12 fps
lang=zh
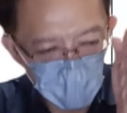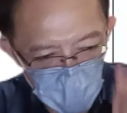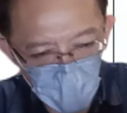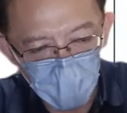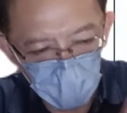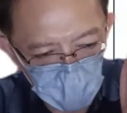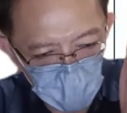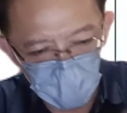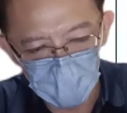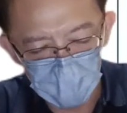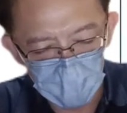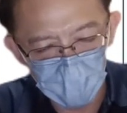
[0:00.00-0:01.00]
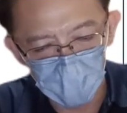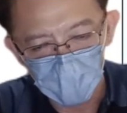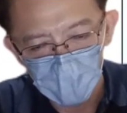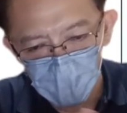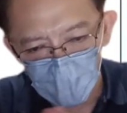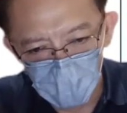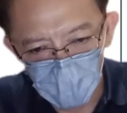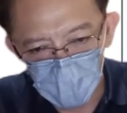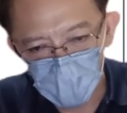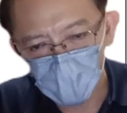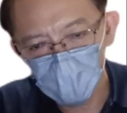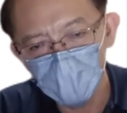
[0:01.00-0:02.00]
到期之后，一
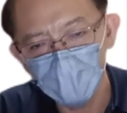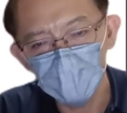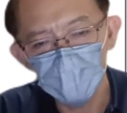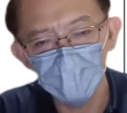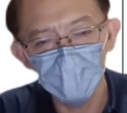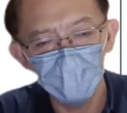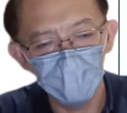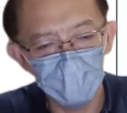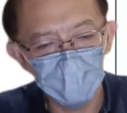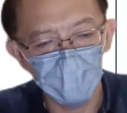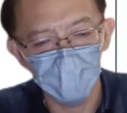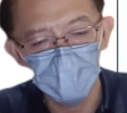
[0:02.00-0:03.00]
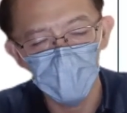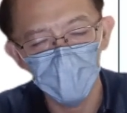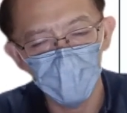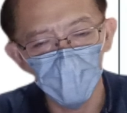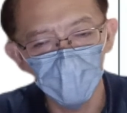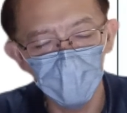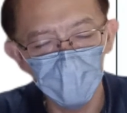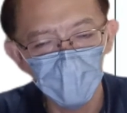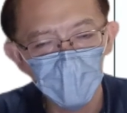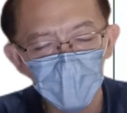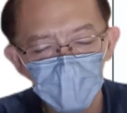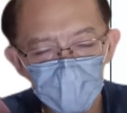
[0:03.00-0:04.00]
个月之内你缴交保
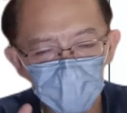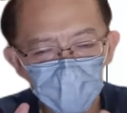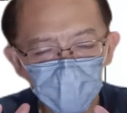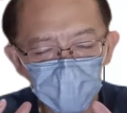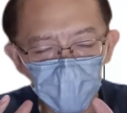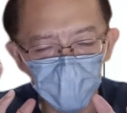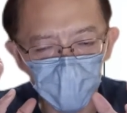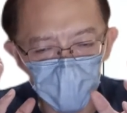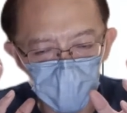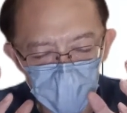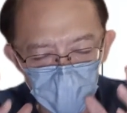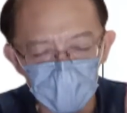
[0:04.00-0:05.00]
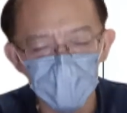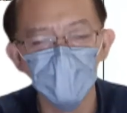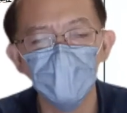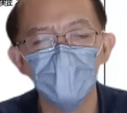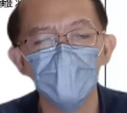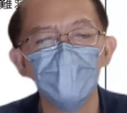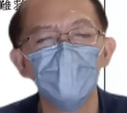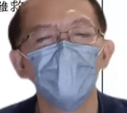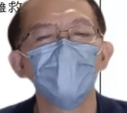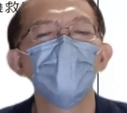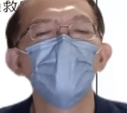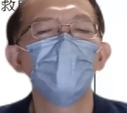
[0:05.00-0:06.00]
费，这个都叫做准时
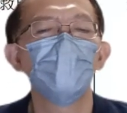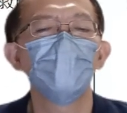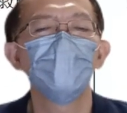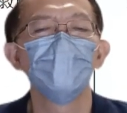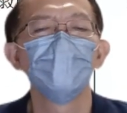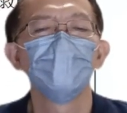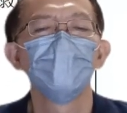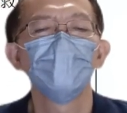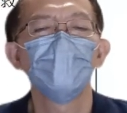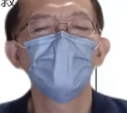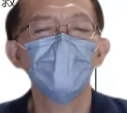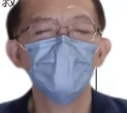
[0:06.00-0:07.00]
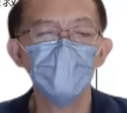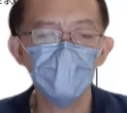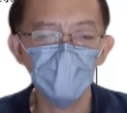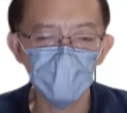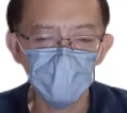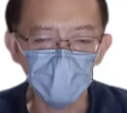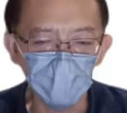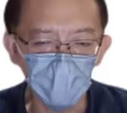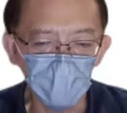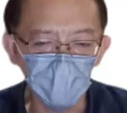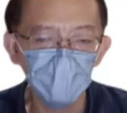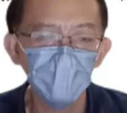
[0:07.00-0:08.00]
缴交保费啊，他是这么说的
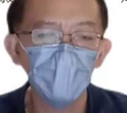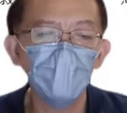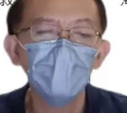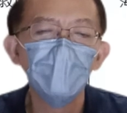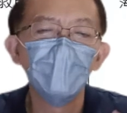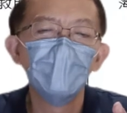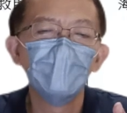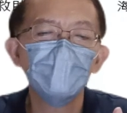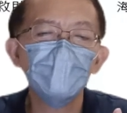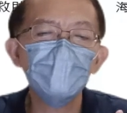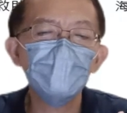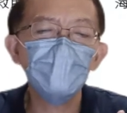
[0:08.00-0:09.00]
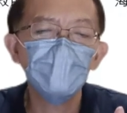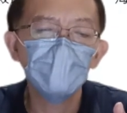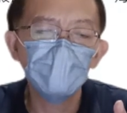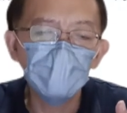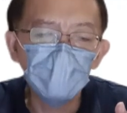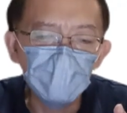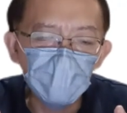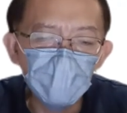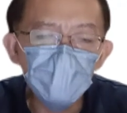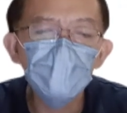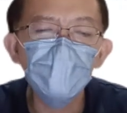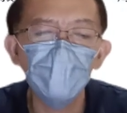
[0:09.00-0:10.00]
啊。好，但是呢，你
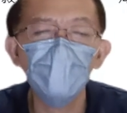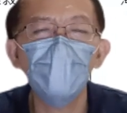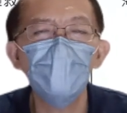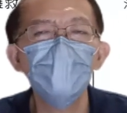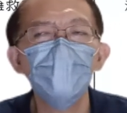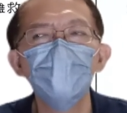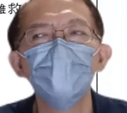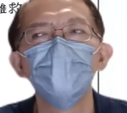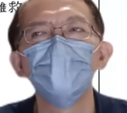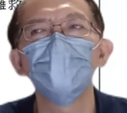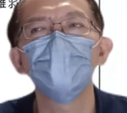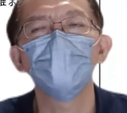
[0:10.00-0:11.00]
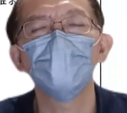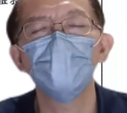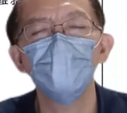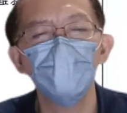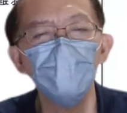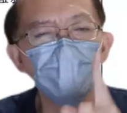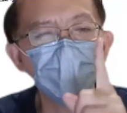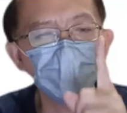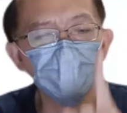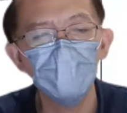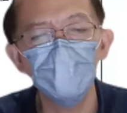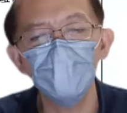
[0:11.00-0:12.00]
延长宽限期，就从原来一
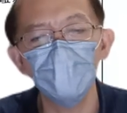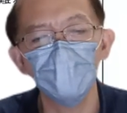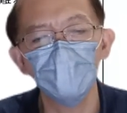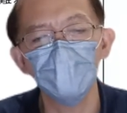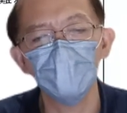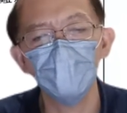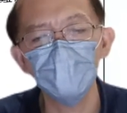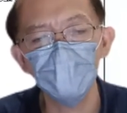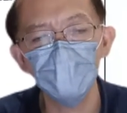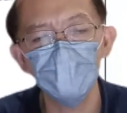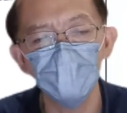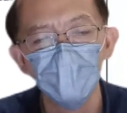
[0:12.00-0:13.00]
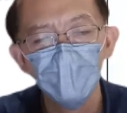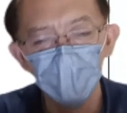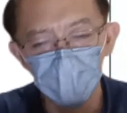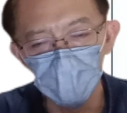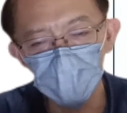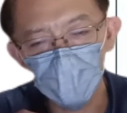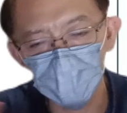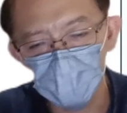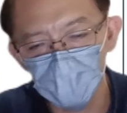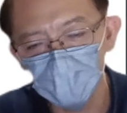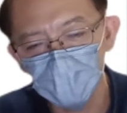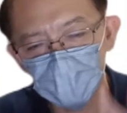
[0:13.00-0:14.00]
个月的宽限期延长
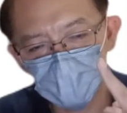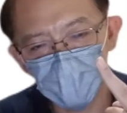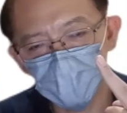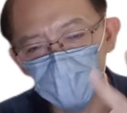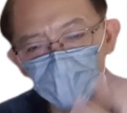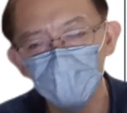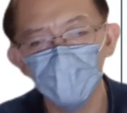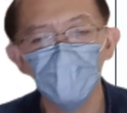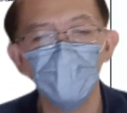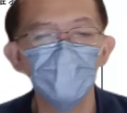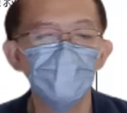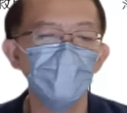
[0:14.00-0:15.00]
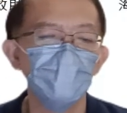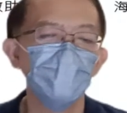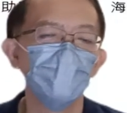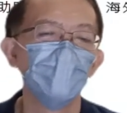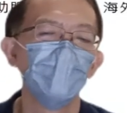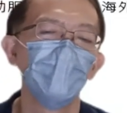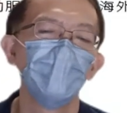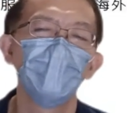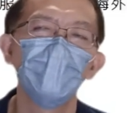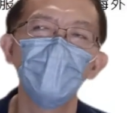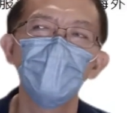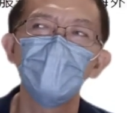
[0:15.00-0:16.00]
成三个月的宽限期，
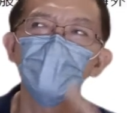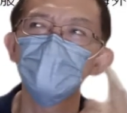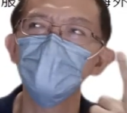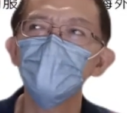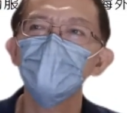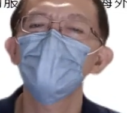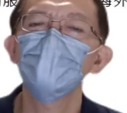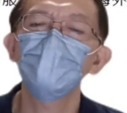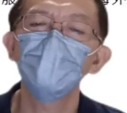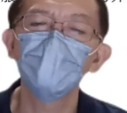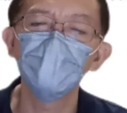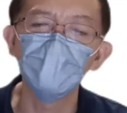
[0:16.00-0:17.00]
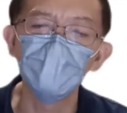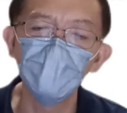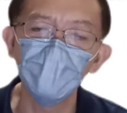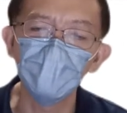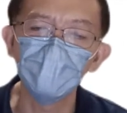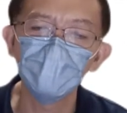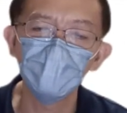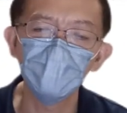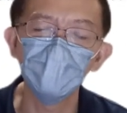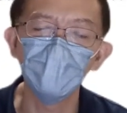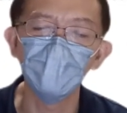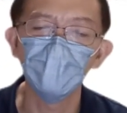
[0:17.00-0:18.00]
哎呀，这个是不是不一样，对
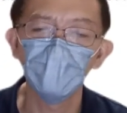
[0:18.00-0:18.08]
不对？